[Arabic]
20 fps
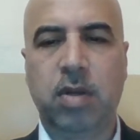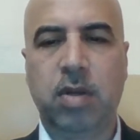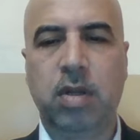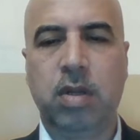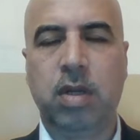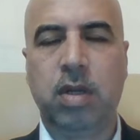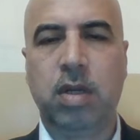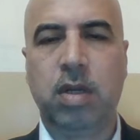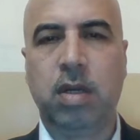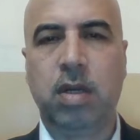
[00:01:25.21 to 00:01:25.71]

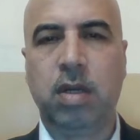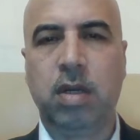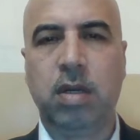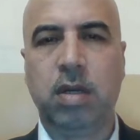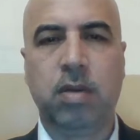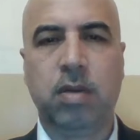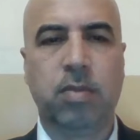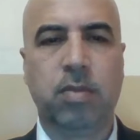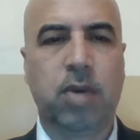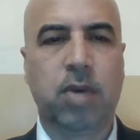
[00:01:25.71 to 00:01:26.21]

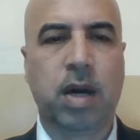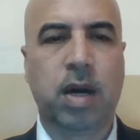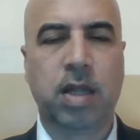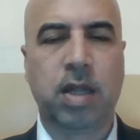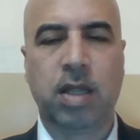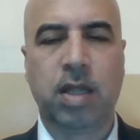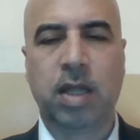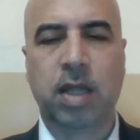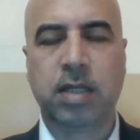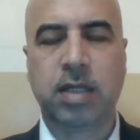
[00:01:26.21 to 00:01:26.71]

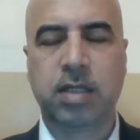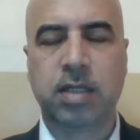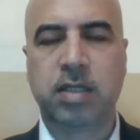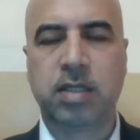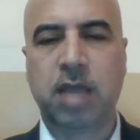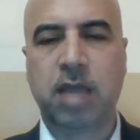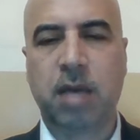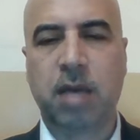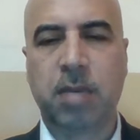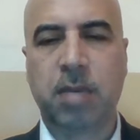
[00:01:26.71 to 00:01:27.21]
بالمحاضرات
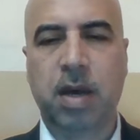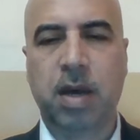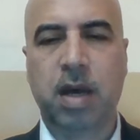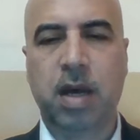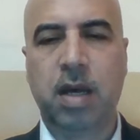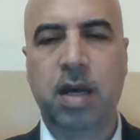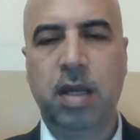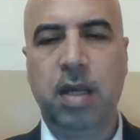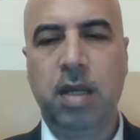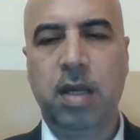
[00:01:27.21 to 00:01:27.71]
السابقة